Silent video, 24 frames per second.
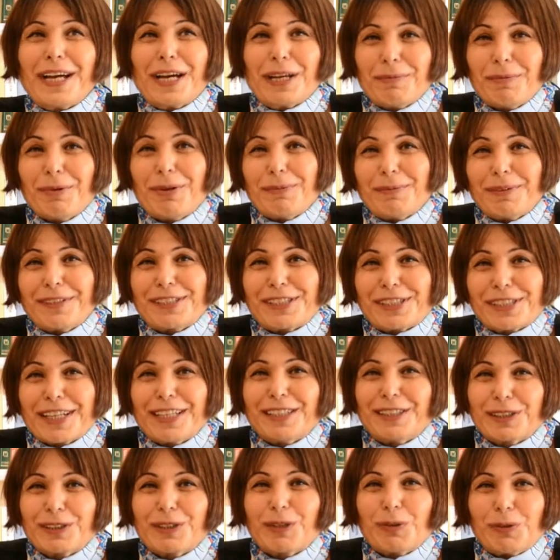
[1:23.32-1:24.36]
yani böyle bir
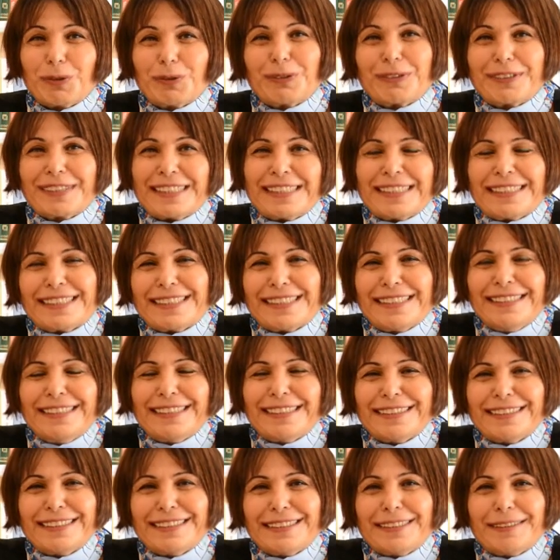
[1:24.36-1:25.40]
alışkanlıklar oldukları için
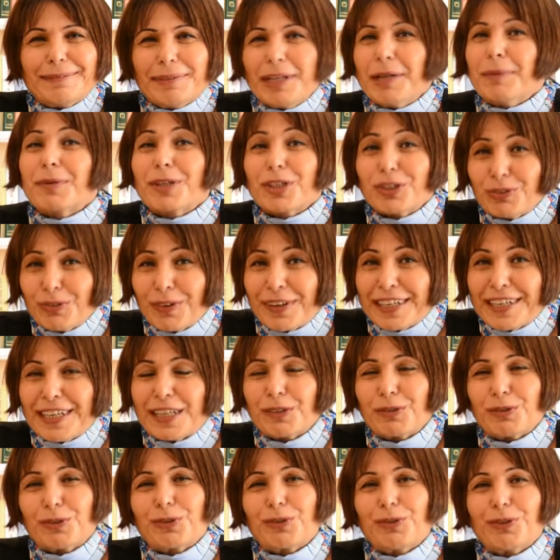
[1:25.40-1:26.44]
e, bir
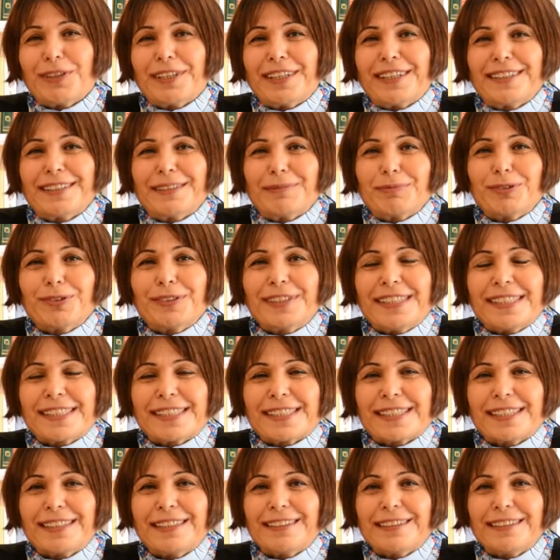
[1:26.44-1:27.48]
laboratuvarlar kuruyorlar, bununla
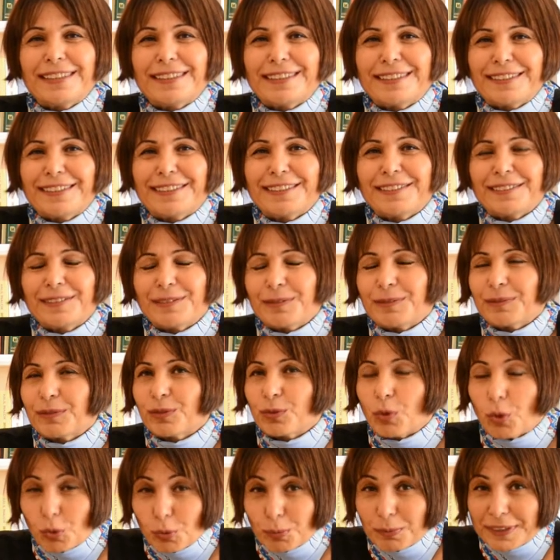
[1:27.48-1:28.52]
ilişkin e,
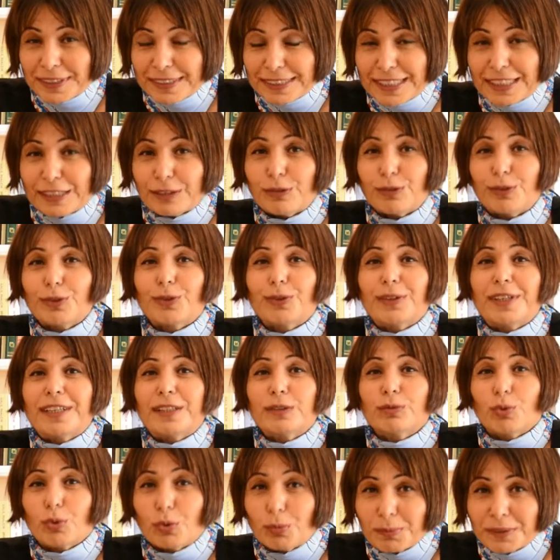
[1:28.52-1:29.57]
tohumlarını
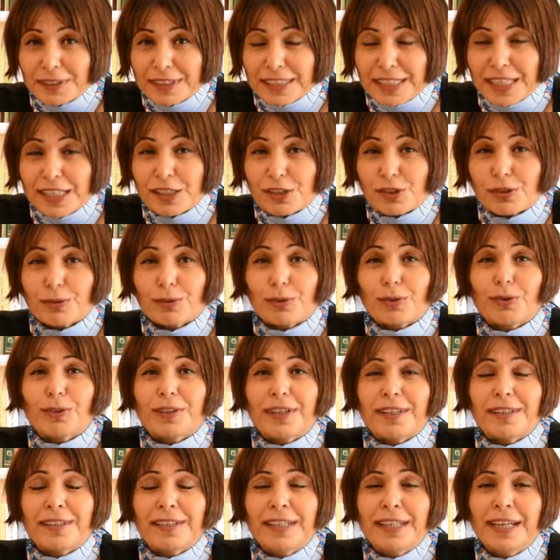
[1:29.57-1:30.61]
getiriyorlar, tohumlarını
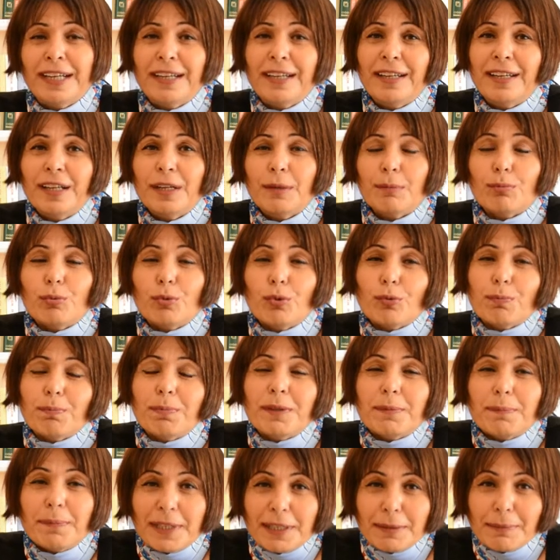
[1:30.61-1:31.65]
geliştiriyorlar. Büyük
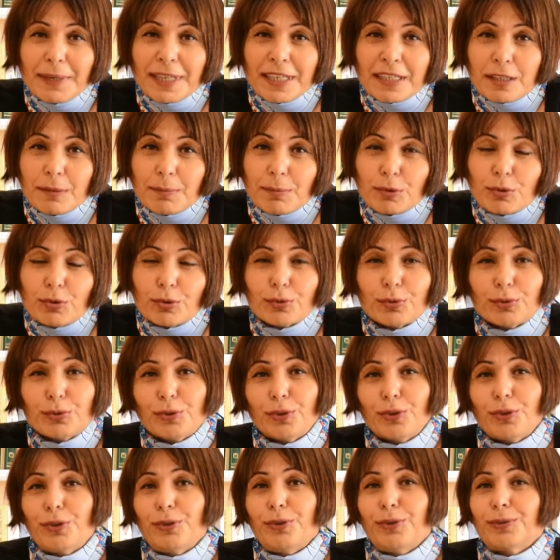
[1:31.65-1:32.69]
bir bilim ekibi
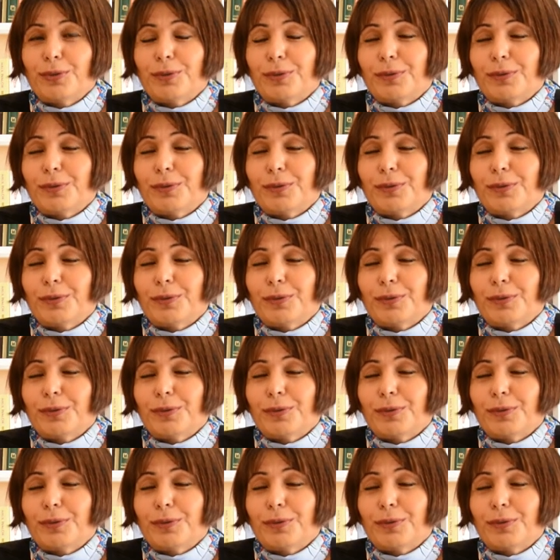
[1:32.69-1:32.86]
kuruluyor,